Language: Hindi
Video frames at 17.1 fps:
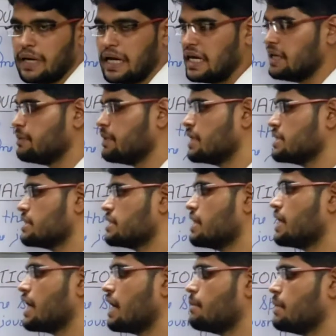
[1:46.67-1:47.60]
पहली बार
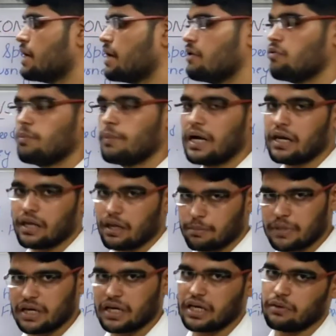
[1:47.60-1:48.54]
जितना टाइम लगा वो मान लिया
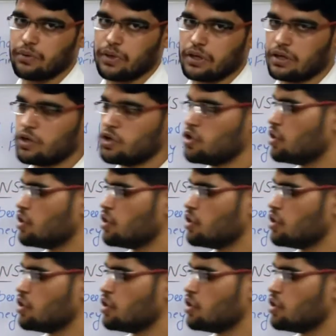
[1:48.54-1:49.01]
हमने टी वन